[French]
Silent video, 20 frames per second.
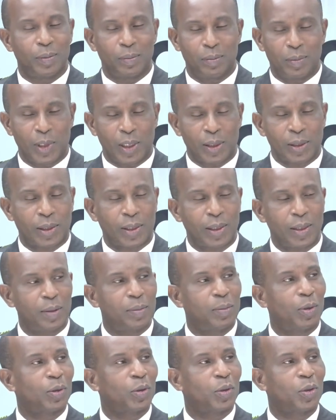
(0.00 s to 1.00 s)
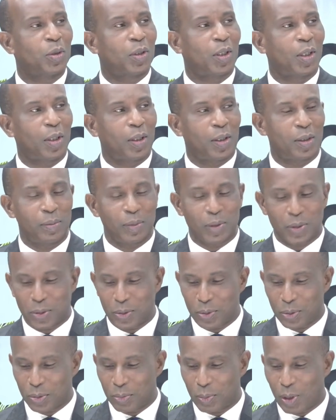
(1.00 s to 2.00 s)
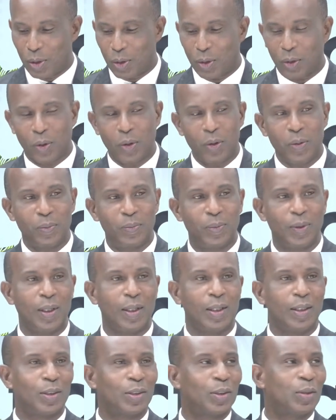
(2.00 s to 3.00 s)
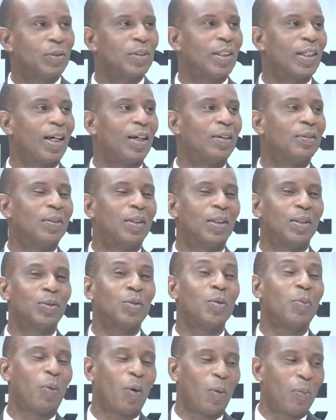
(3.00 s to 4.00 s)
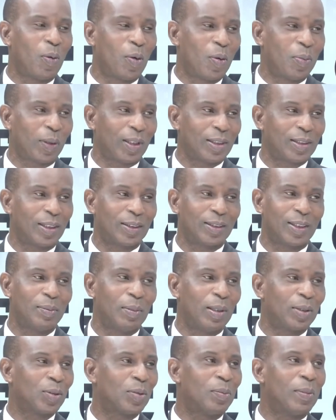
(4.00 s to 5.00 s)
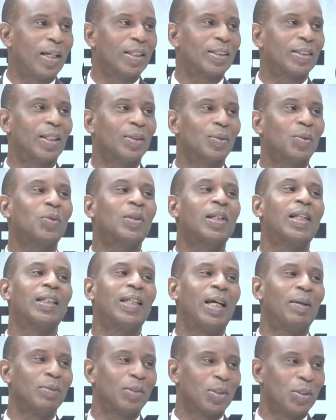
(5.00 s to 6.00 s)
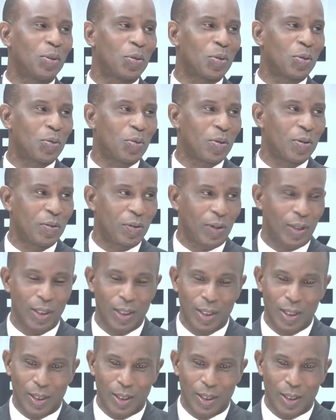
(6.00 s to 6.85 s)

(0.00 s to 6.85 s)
Merci, bonjour M. Euh, monsieur je voudrais, avant tout propos, présenter mes hommages à toutes les dames qui nous suivent,